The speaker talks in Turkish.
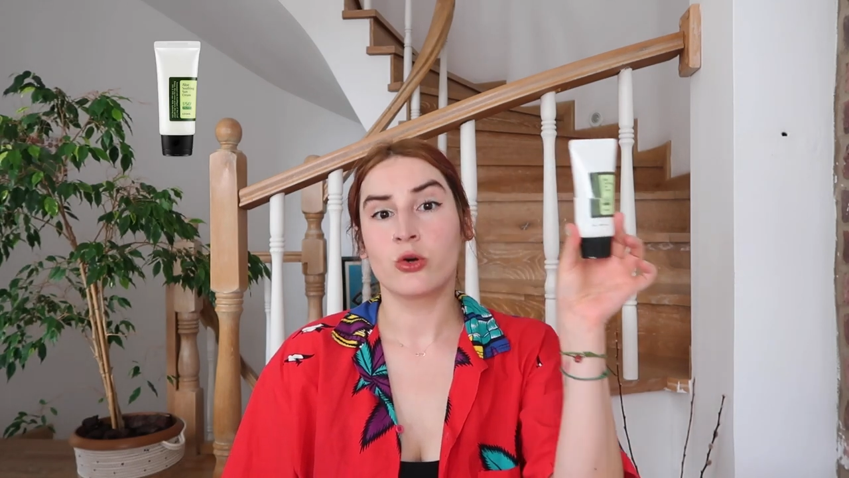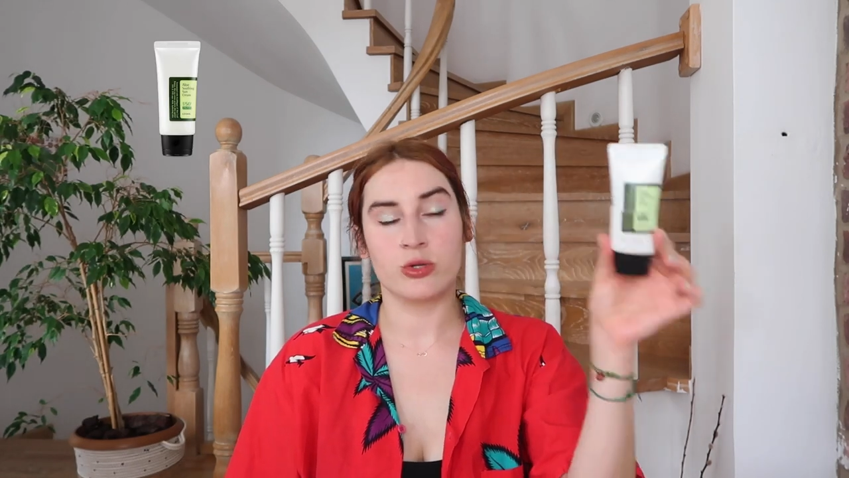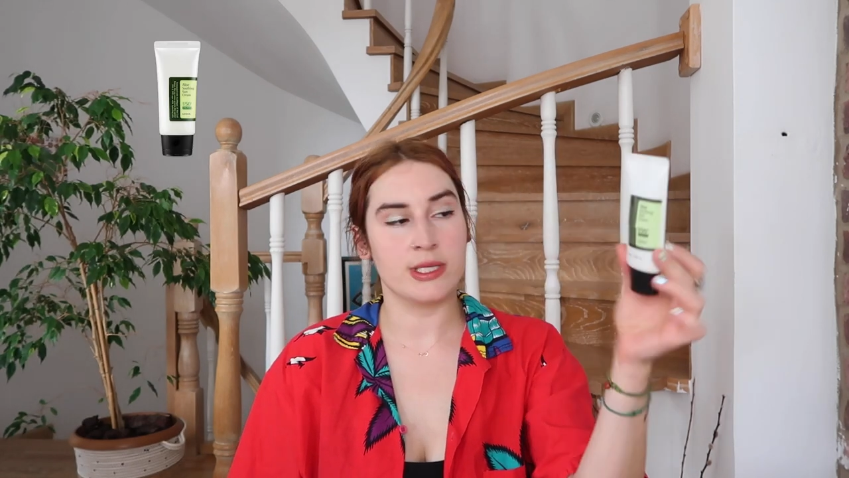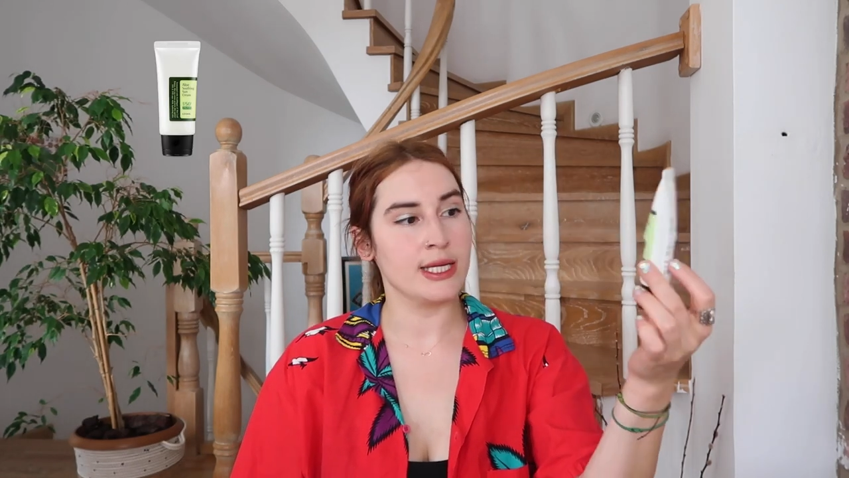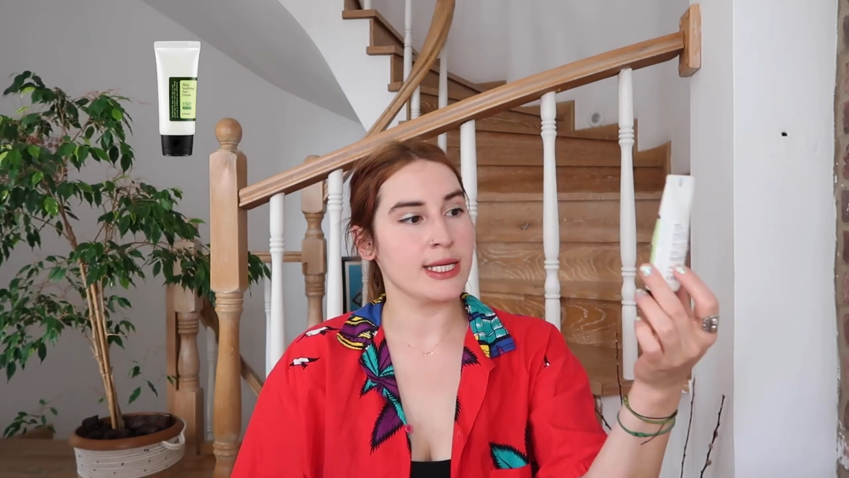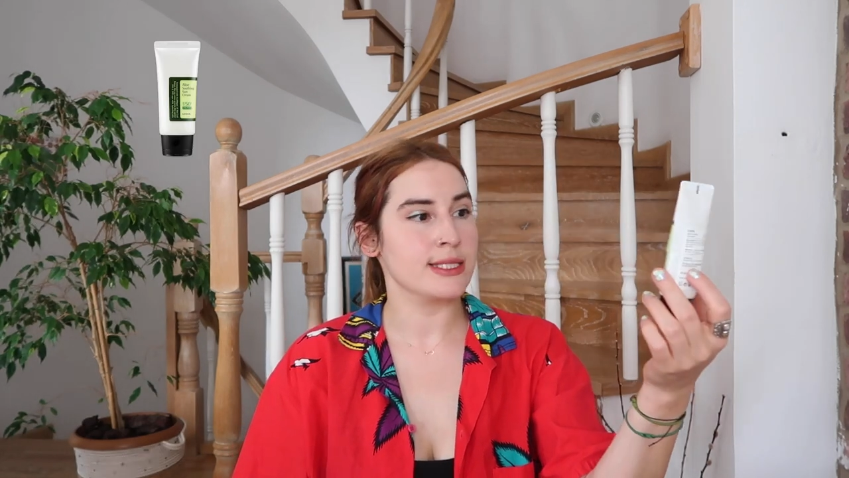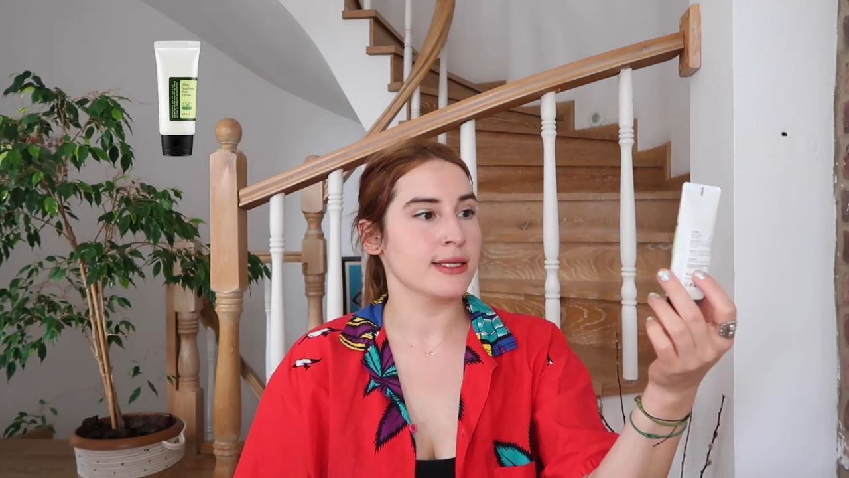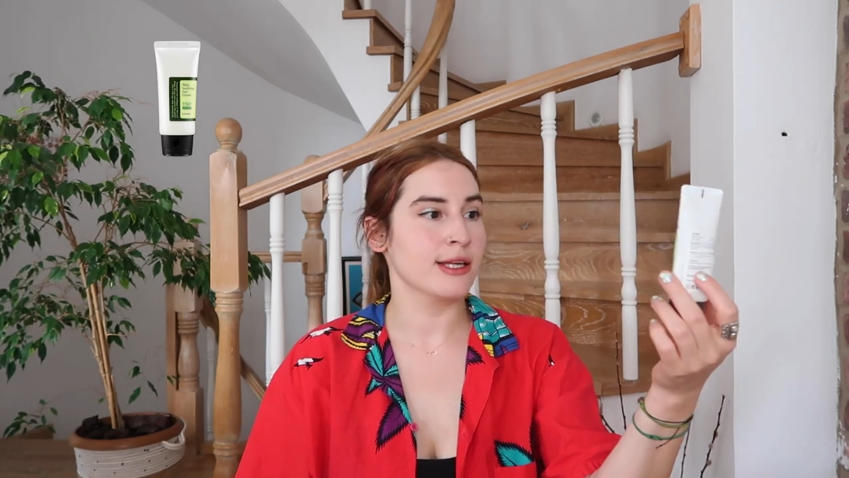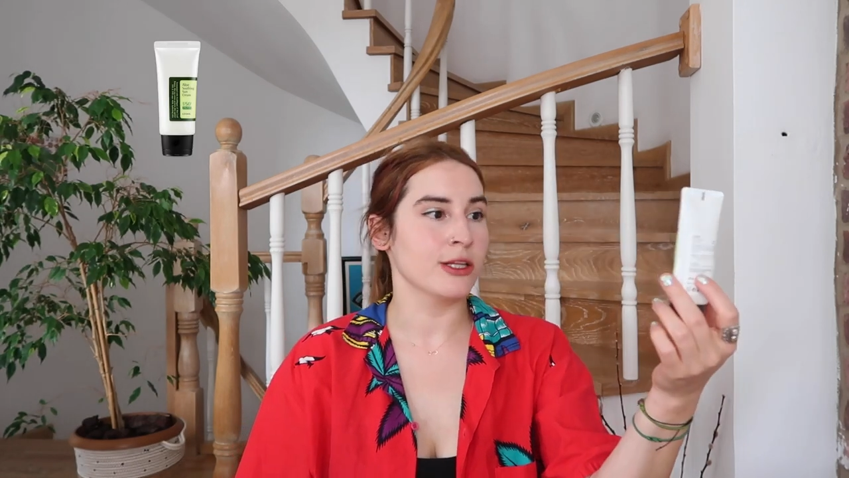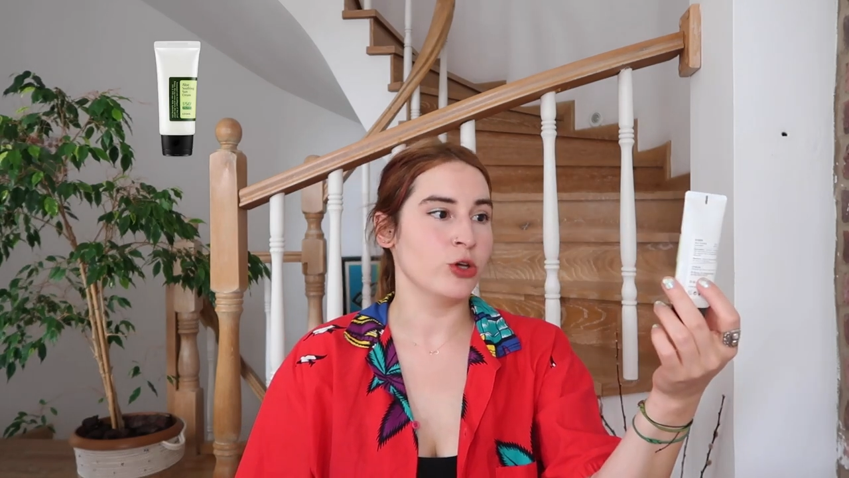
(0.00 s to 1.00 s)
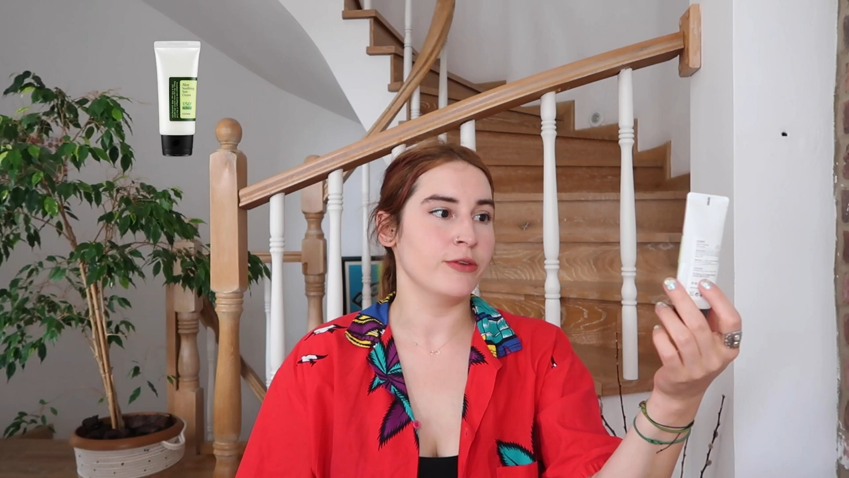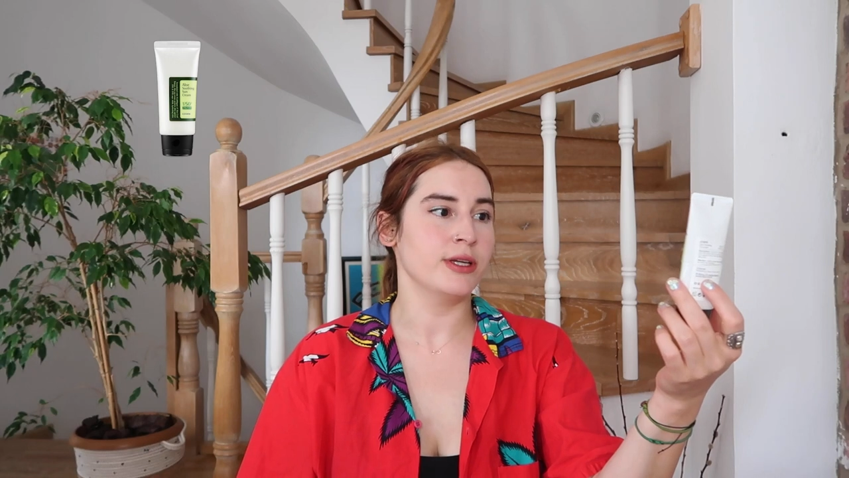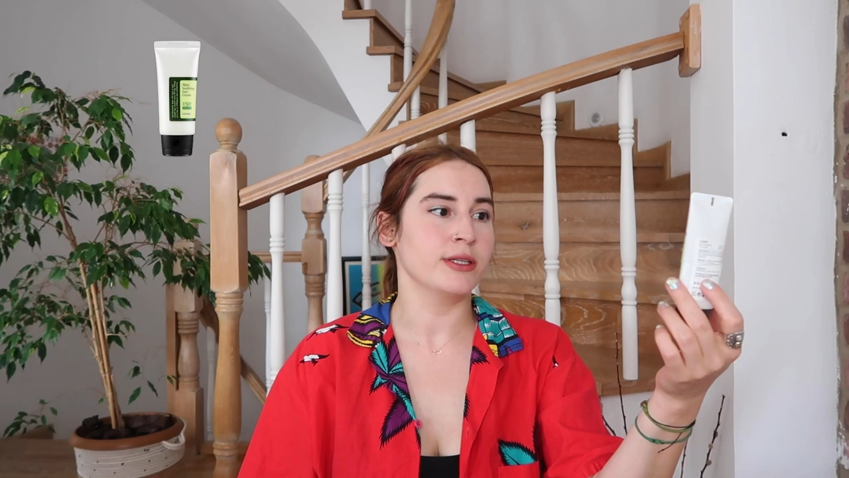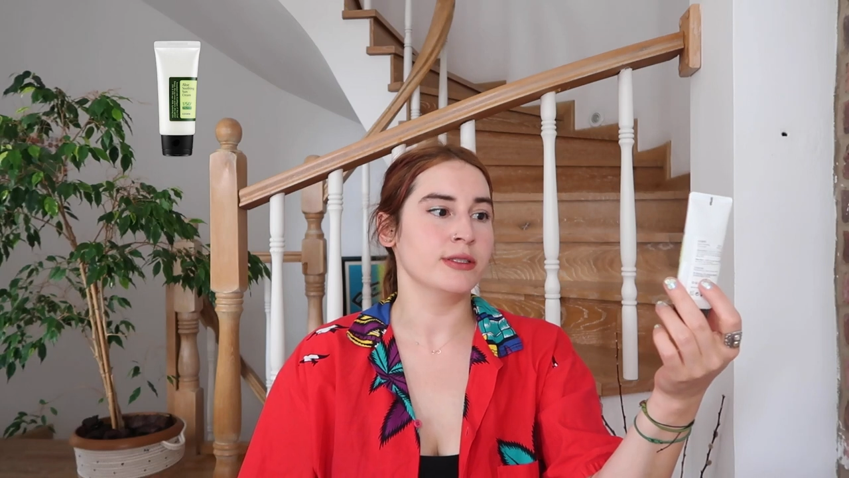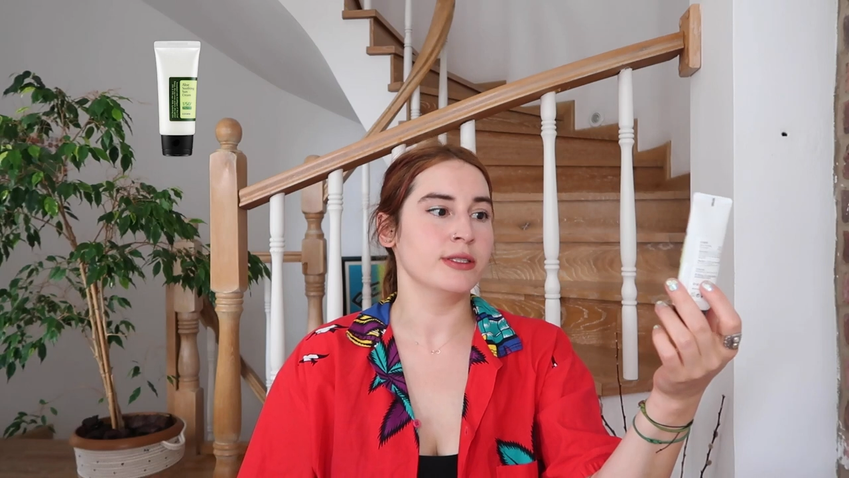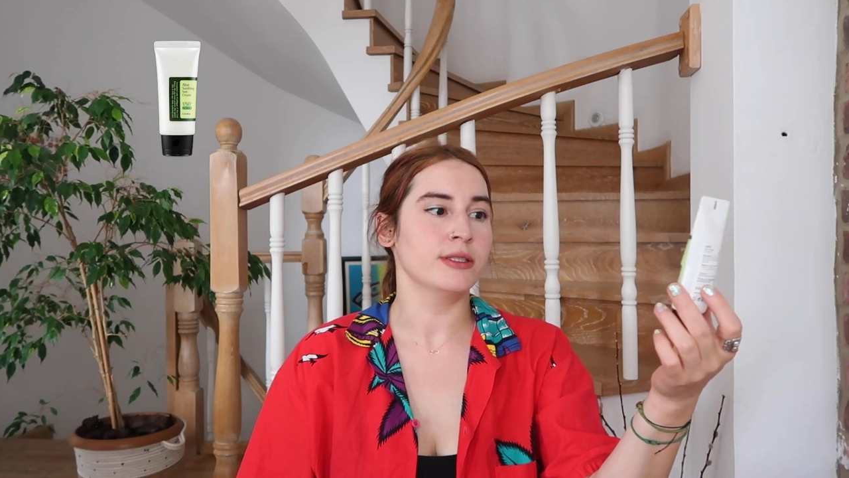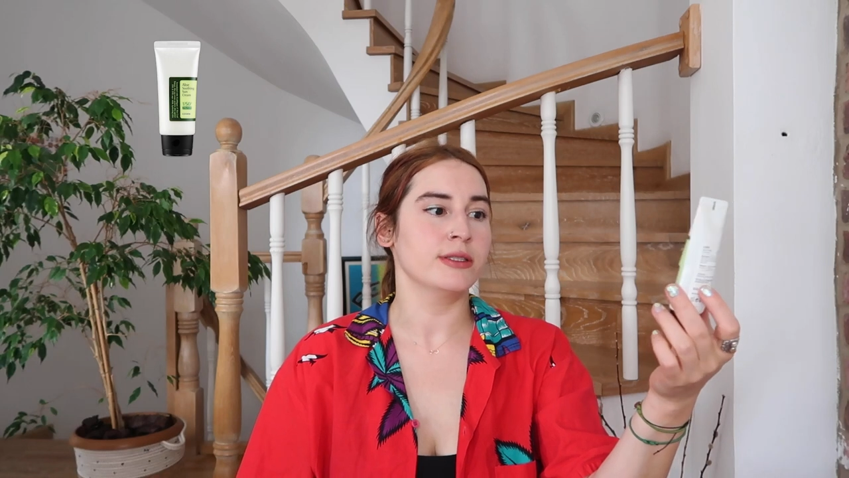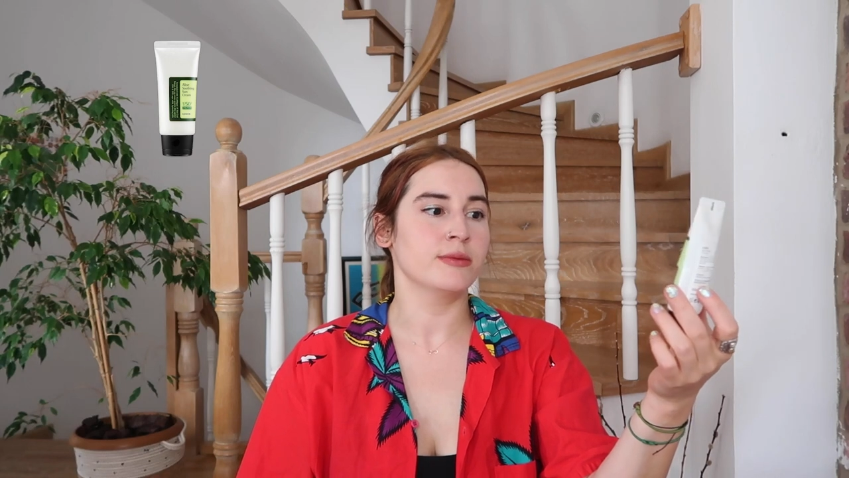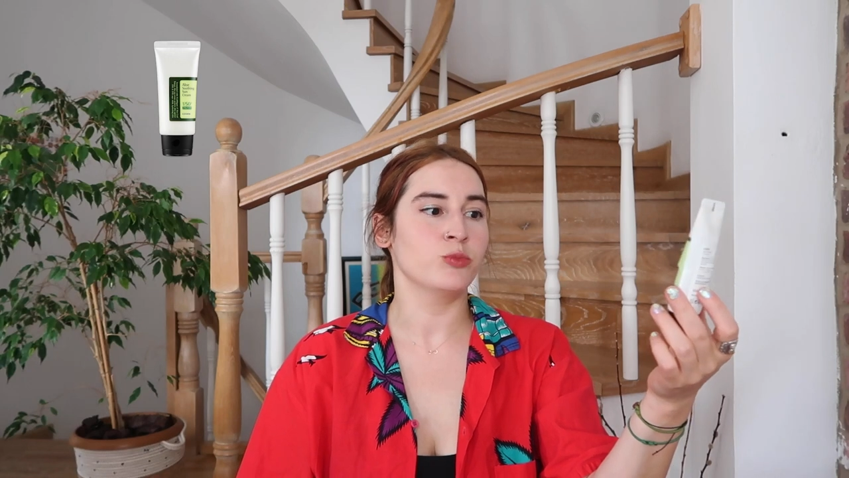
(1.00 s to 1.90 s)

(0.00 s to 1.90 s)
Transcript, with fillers: Kozarex'in aloe veralı.